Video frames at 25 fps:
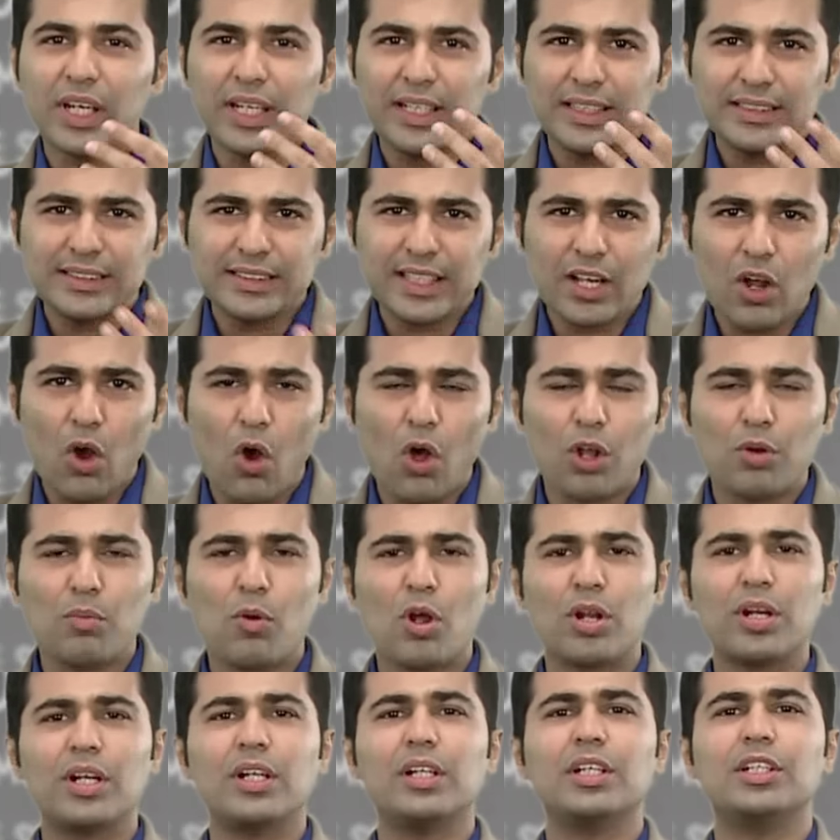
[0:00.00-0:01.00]
इससे
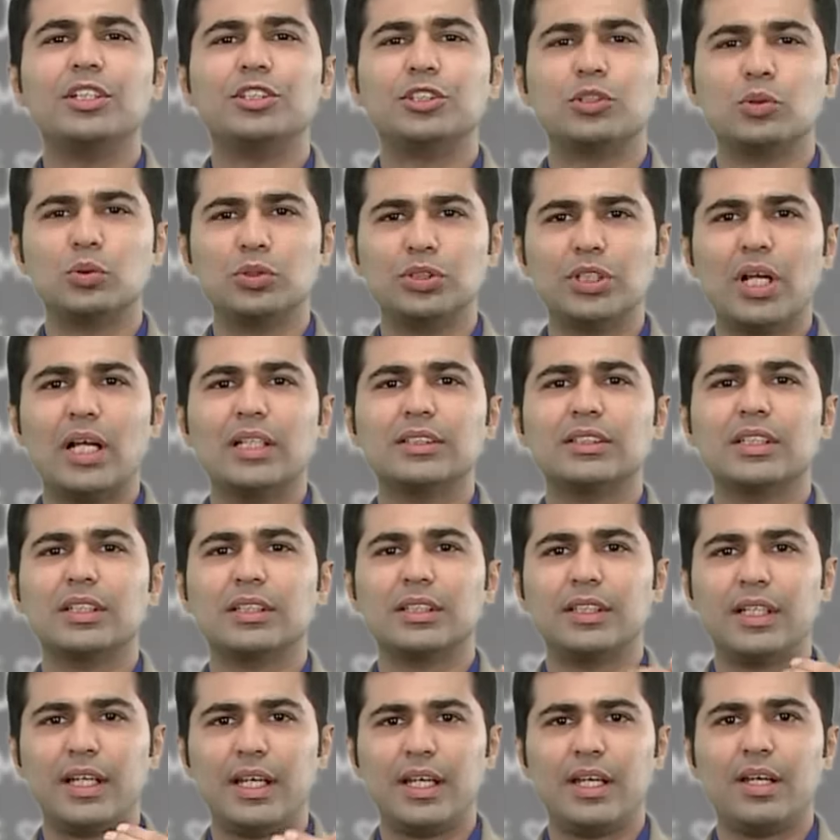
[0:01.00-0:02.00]
हार्मोनल इश्यूज आ
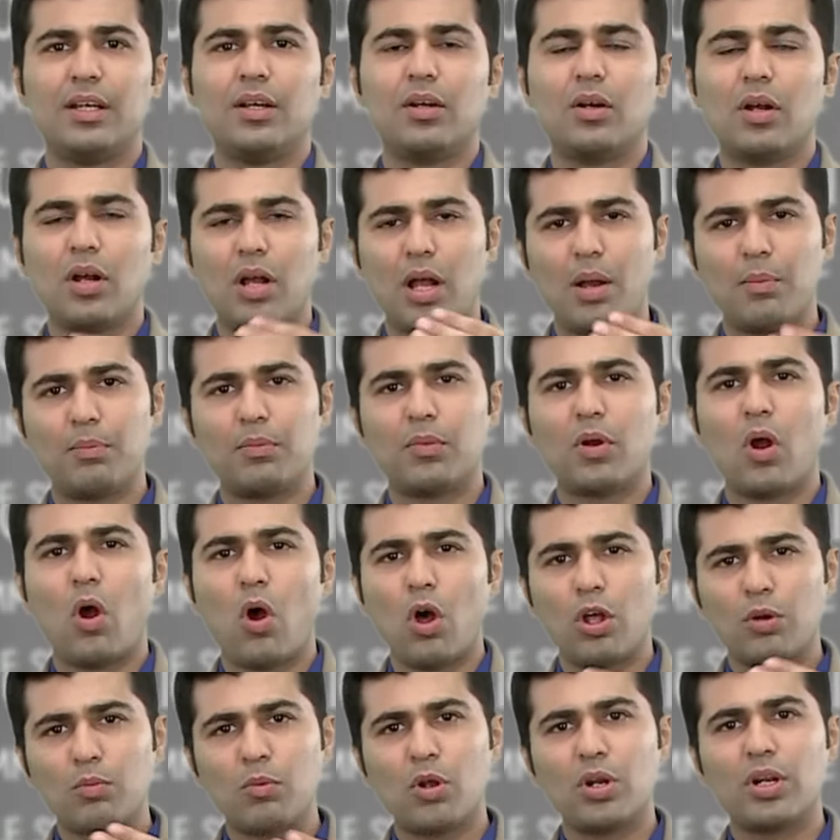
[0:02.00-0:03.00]
सकते हैं
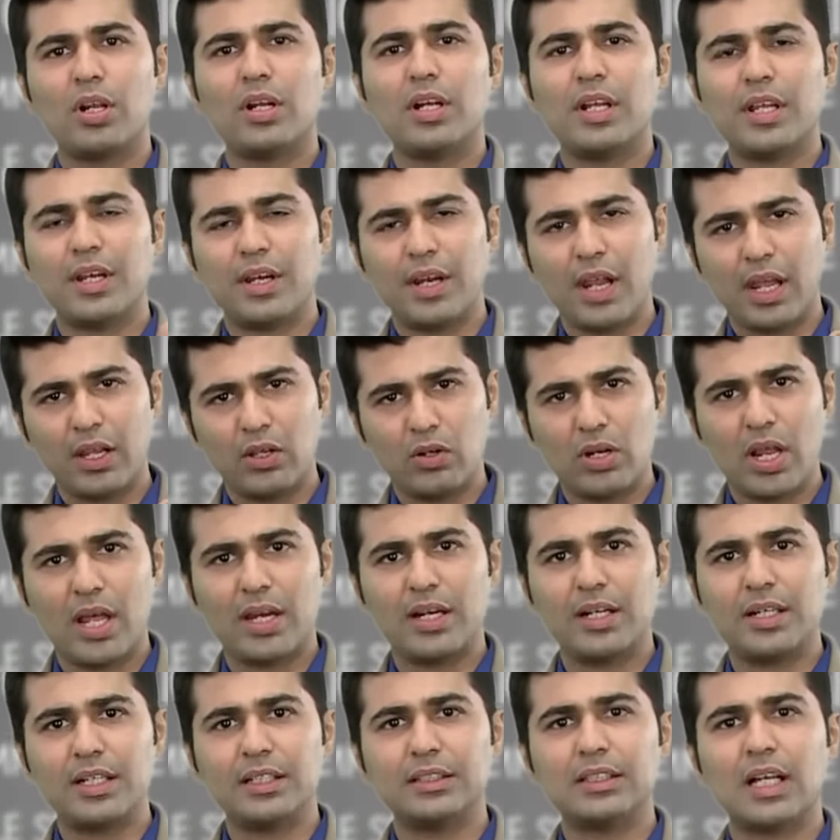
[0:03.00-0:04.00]
हार्मोनल
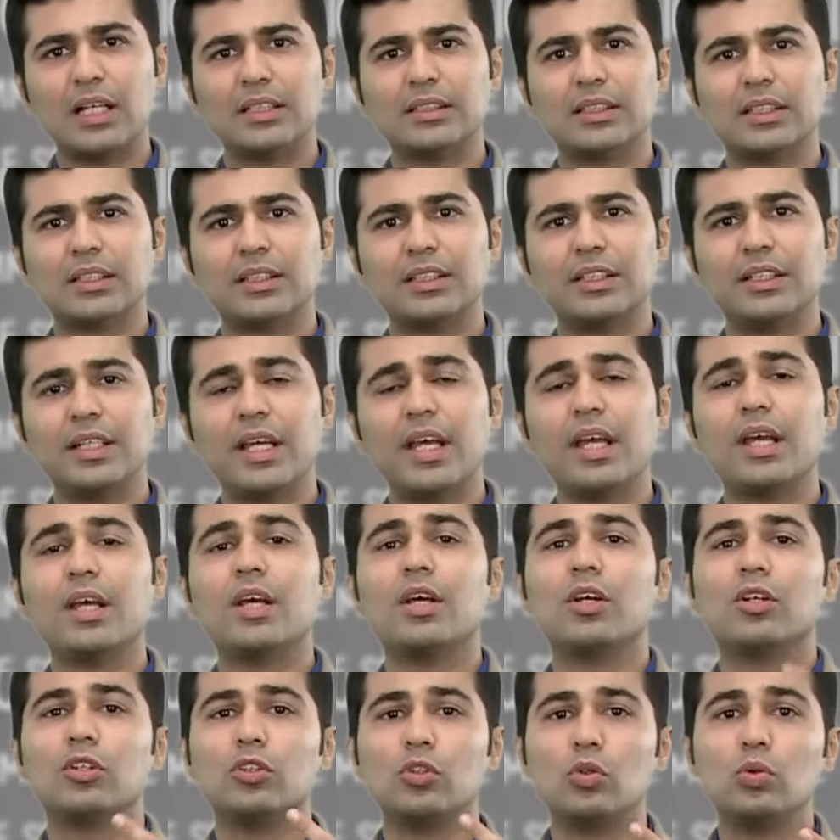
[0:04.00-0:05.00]
इरेगुलरिटीज़ आ सकती हैं
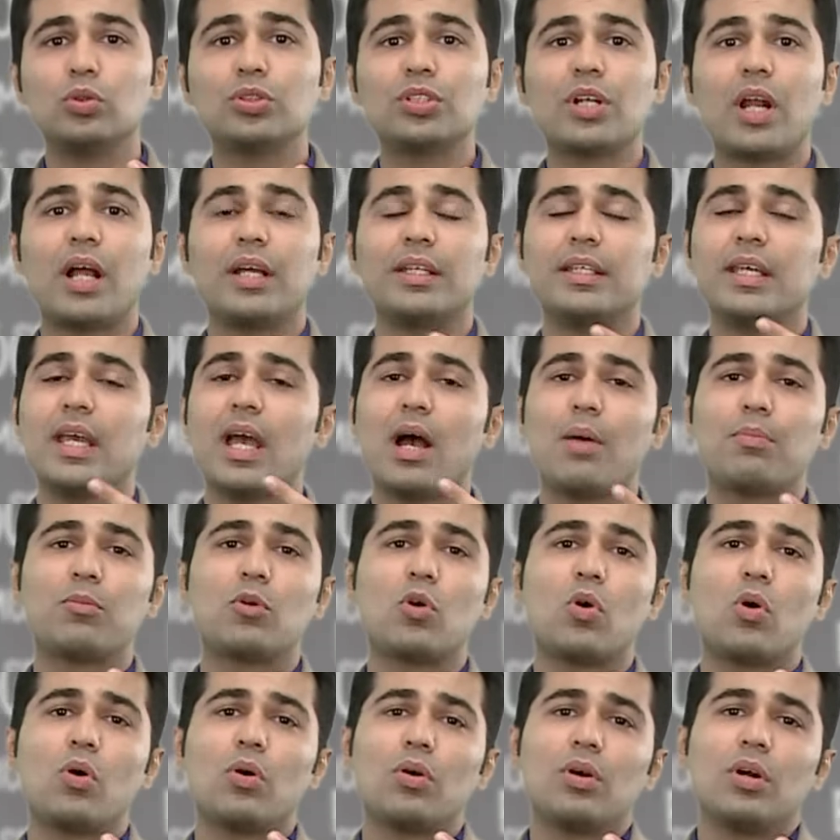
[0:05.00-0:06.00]
दूसरा ये
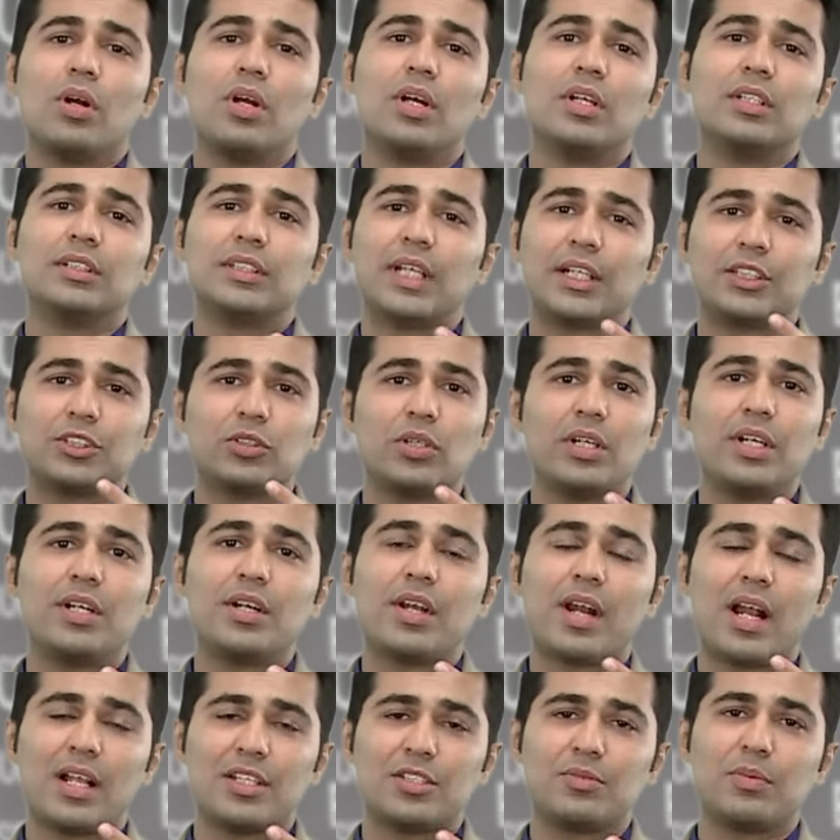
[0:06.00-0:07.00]
आपको सेक्सुअली
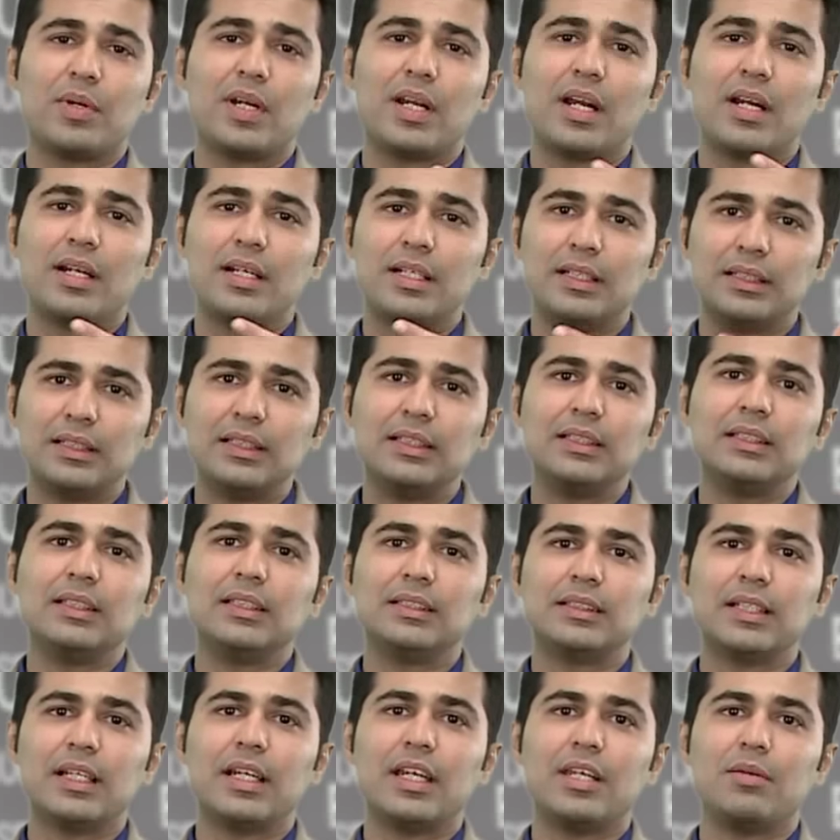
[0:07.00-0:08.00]
ट्रांसमिटेड
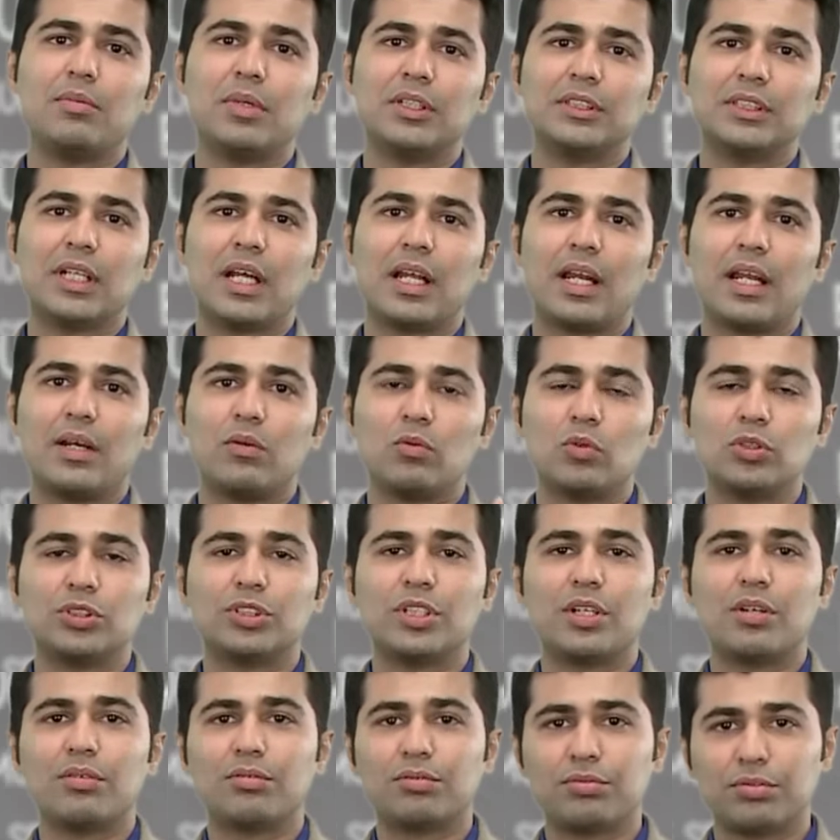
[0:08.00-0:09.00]
डिजीज से नहीं बचा रहा है वो
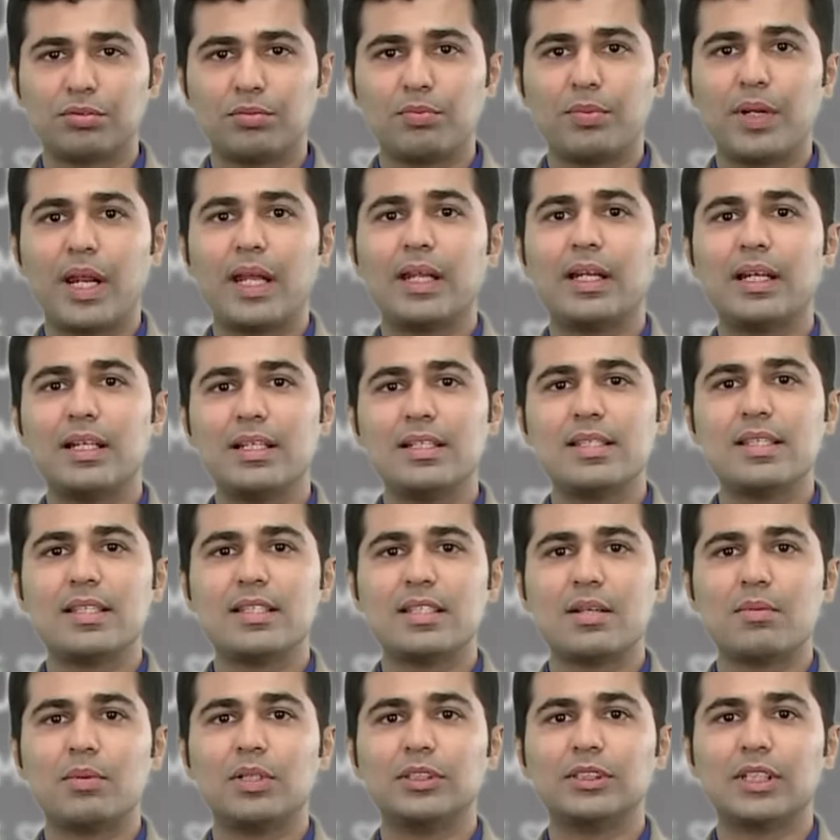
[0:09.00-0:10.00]
सिर्फ प्रेगनेंसी
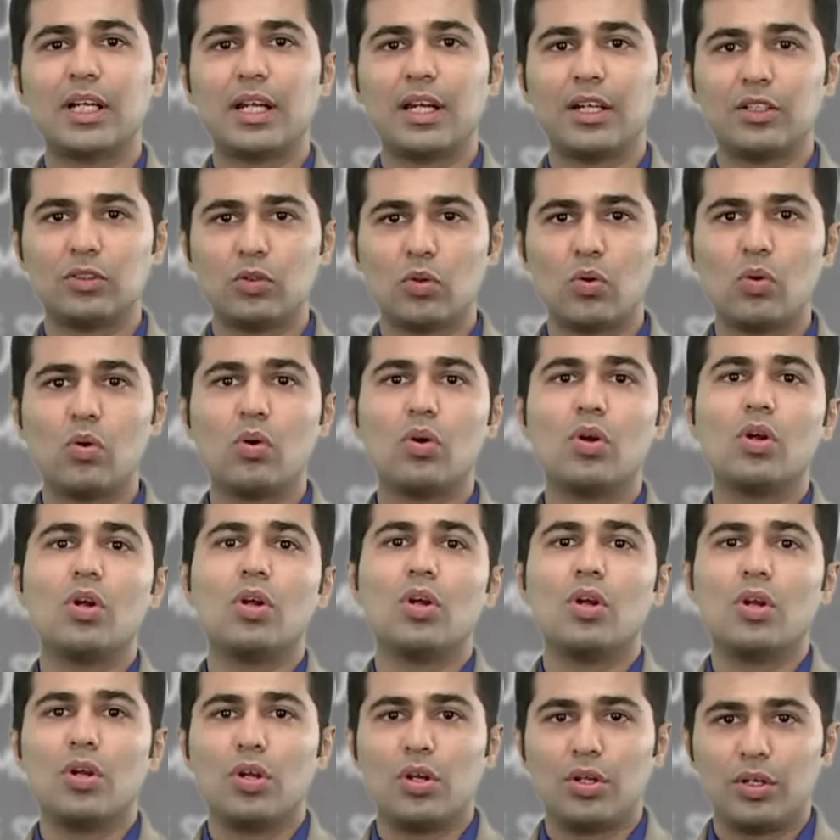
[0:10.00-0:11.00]
से बचा रहा है तो
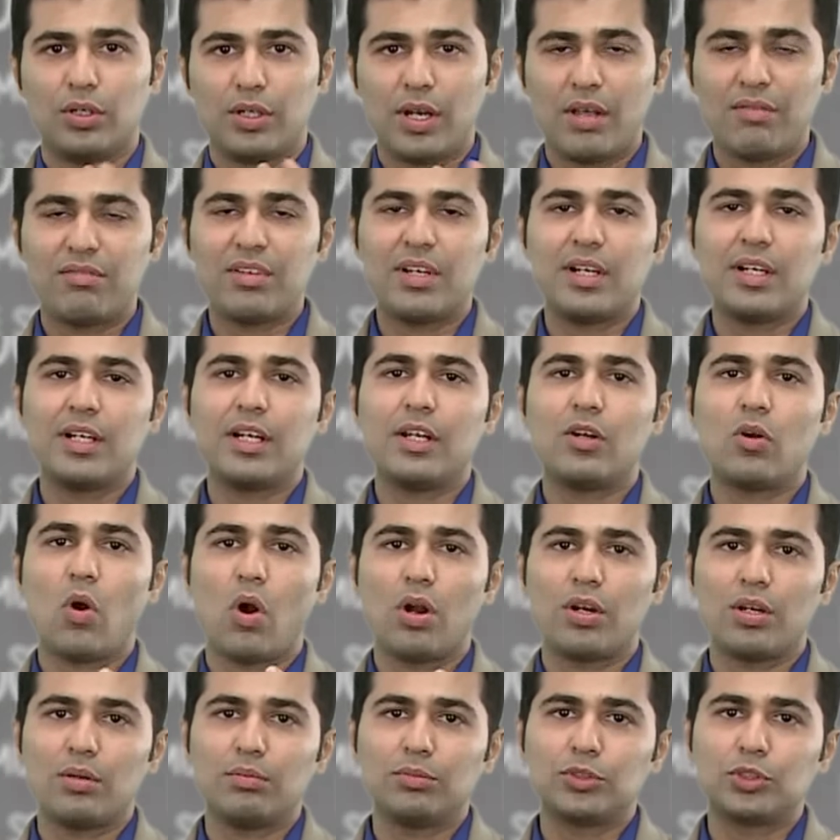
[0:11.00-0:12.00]
डेफिनेटली
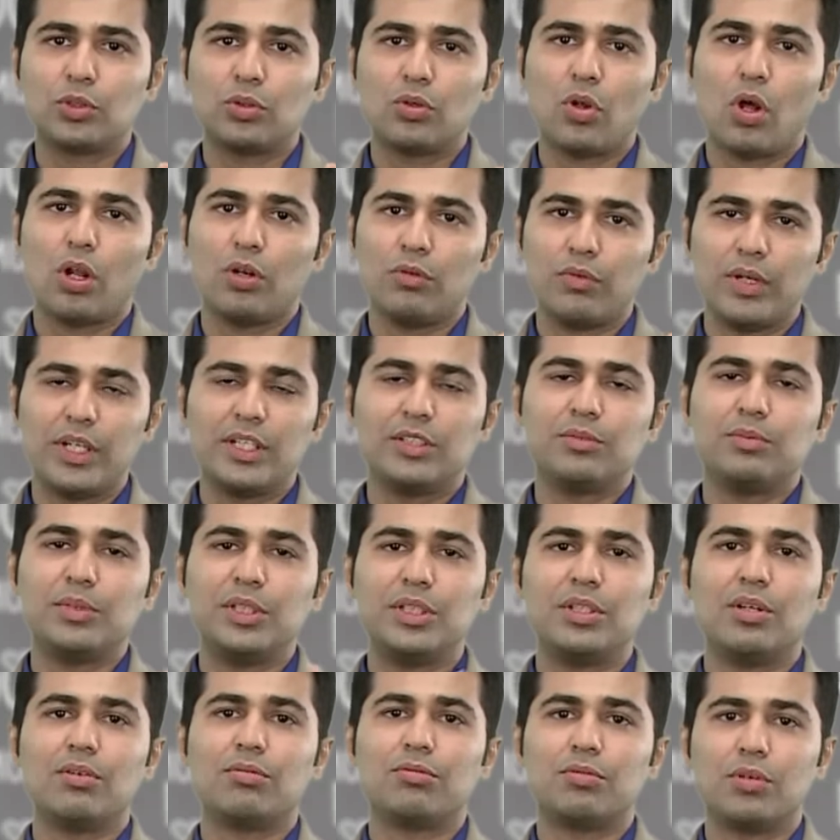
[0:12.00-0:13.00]
कॉन्डम शुड ऑलवेज
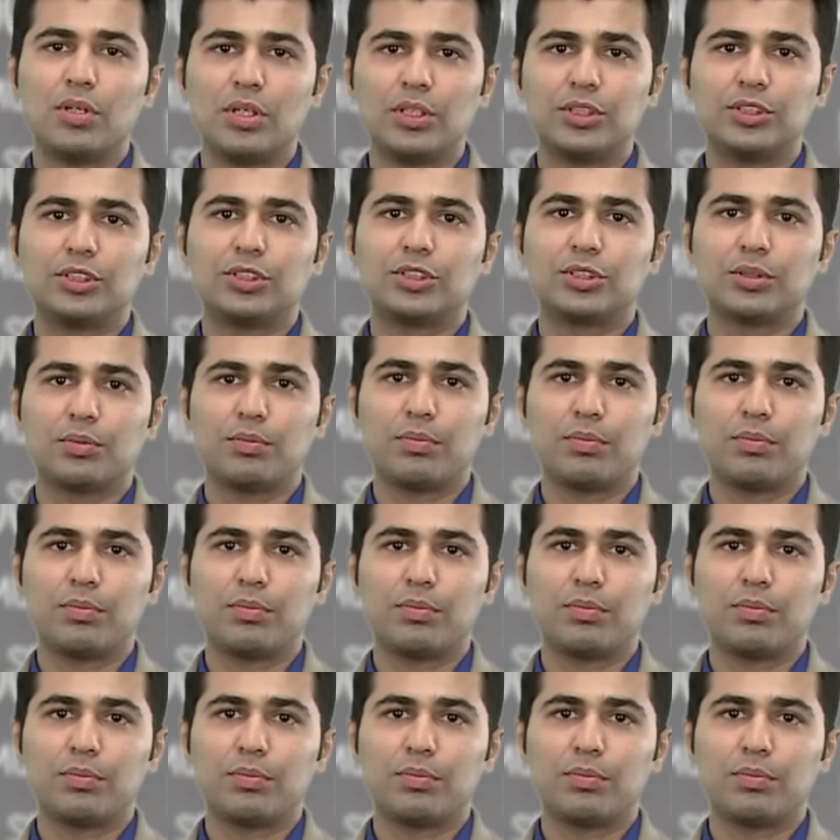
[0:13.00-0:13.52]
बी द फर्स्ट